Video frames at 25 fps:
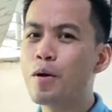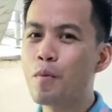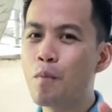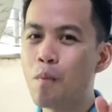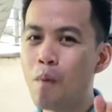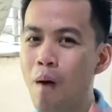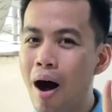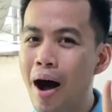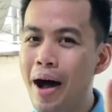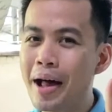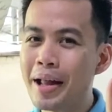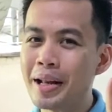
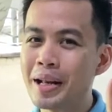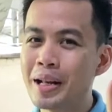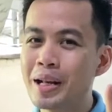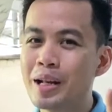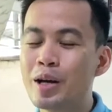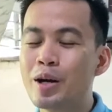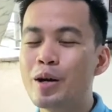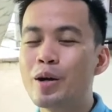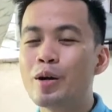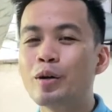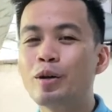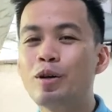
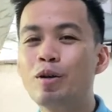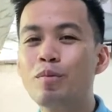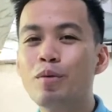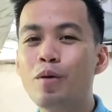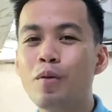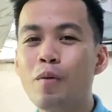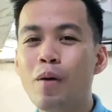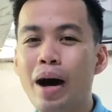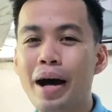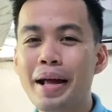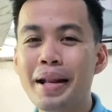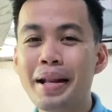1.
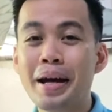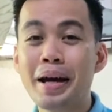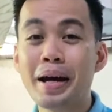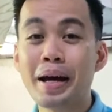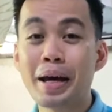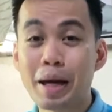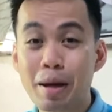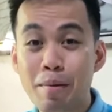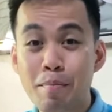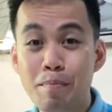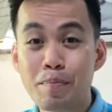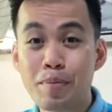Gumawa ng
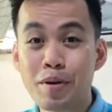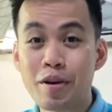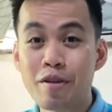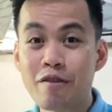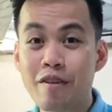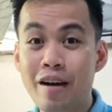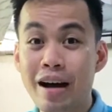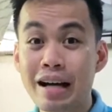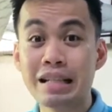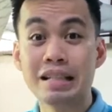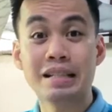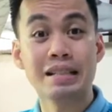
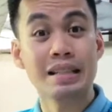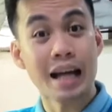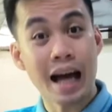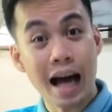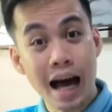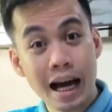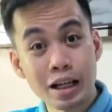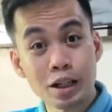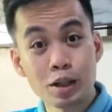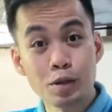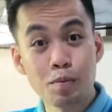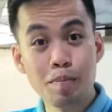improvised
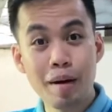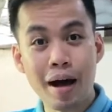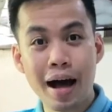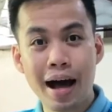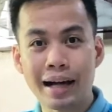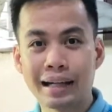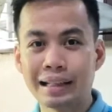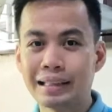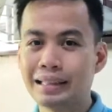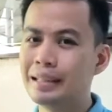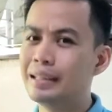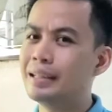ice
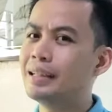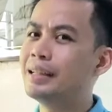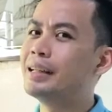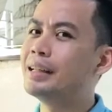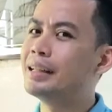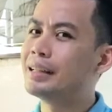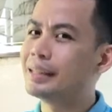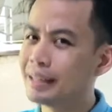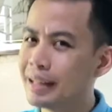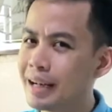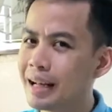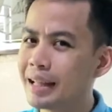bag.
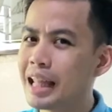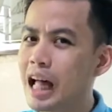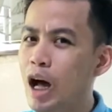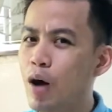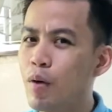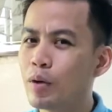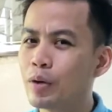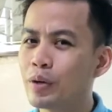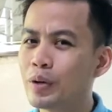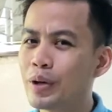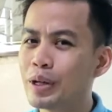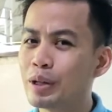
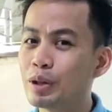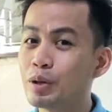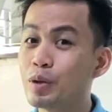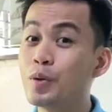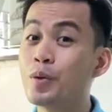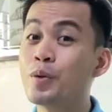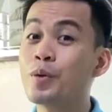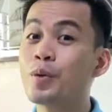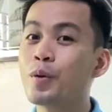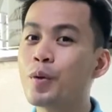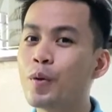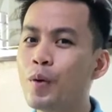Tinatawag ko
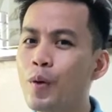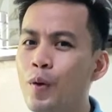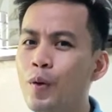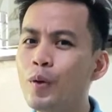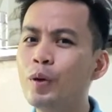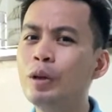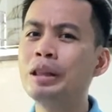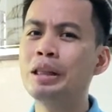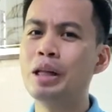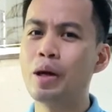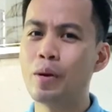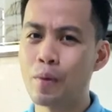itong
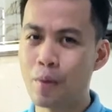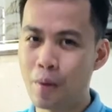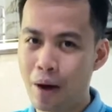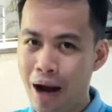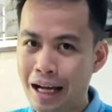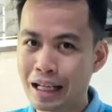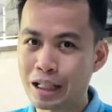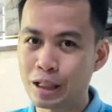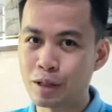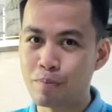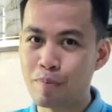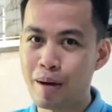cold
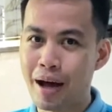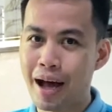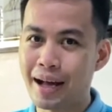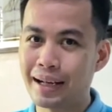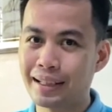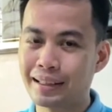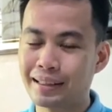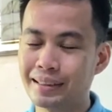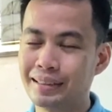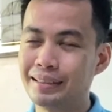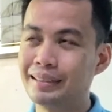rice bag.